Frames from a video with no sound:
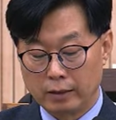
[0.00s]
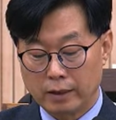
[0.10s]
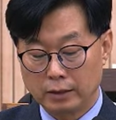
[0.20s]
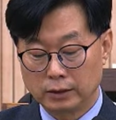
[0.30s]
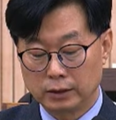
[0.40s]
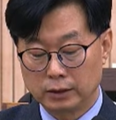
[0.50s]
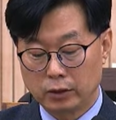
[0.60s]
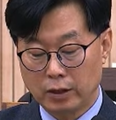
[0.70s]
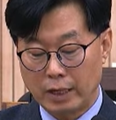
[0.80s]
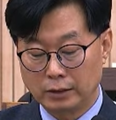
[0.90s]

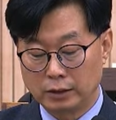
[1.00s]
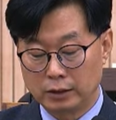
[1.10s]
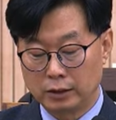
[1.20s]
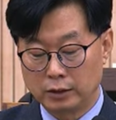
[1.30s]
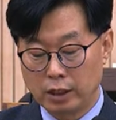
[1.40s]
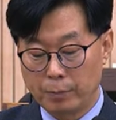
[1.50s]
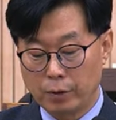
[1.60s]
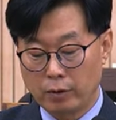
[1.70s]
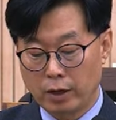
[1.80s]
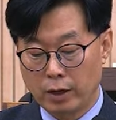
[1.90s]
상징적 가치를
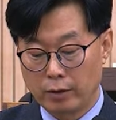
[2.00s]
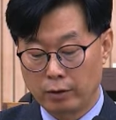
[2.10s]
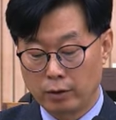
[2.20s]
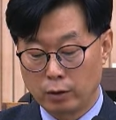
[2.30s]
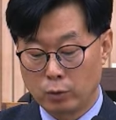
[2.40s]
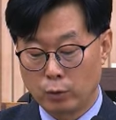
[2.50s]
재평가하여